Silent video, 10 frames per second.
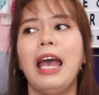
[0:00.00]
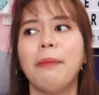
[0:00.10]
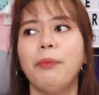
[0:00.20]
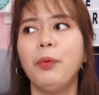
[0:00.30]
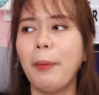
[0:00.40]

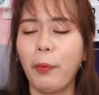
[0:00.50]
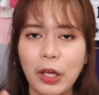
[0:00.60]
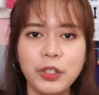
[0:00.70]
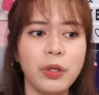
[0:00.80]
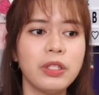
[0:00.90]
And kung may
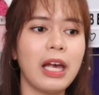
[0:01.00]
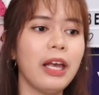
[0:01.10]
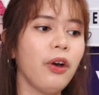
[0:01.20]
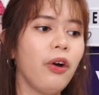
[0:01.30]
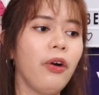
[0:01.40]
questions
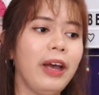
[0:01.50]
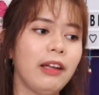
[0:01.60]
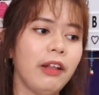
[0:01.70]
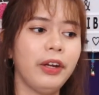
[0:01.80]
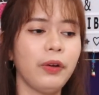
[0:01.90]
kayo
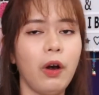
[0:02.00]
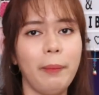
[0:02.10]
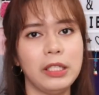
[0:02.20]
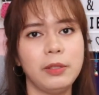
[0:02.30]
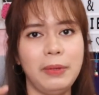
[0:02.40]
and other
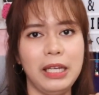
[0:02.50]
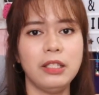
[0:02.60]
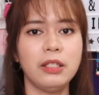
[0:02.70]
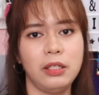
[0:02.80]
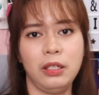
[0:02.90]
comments,
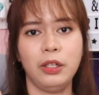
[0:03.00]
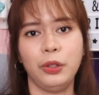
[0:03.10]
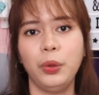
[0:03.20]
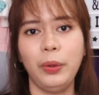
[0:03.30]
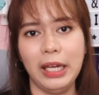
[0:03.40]
please
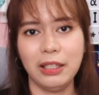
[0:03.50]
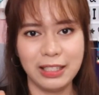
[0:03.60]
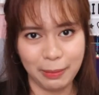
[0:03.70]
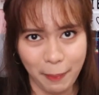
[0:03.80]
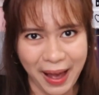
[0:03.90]
do it
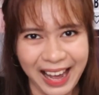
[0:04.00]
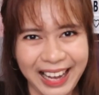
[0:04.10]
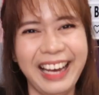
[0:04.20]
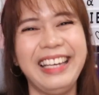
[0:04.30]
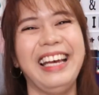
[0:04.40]
sa baba.
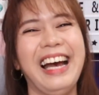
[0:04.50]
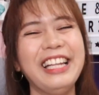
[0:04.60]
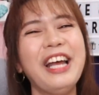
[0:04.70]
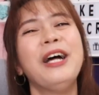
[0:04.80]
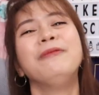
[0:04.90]
Ayan.